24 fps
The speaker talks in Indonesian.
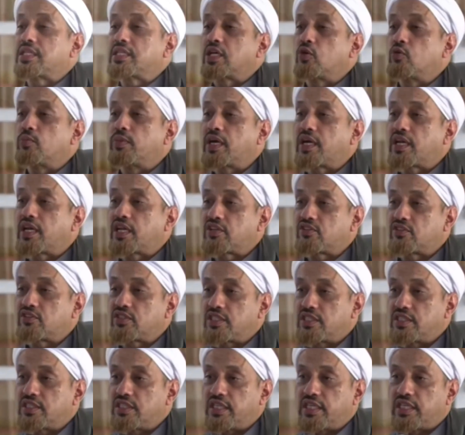Sina Abu Bakar
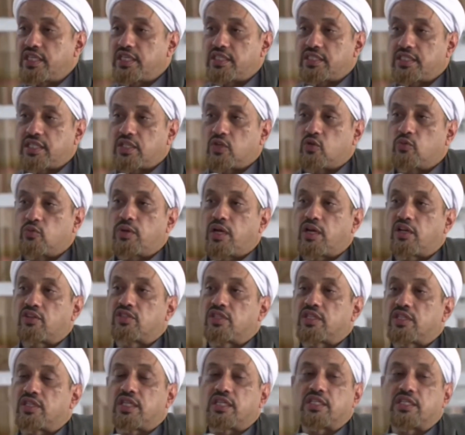As-Siddiq. Sina Abu Bakar
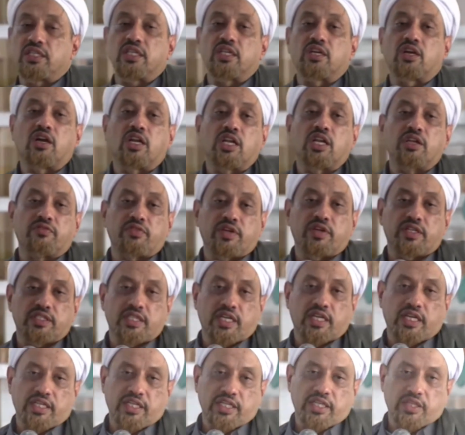As-Siddiq jadi khalifah
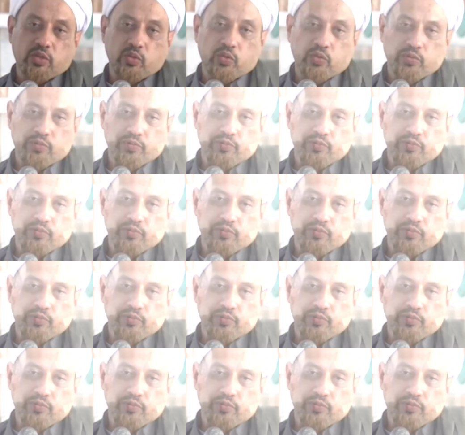saat itu.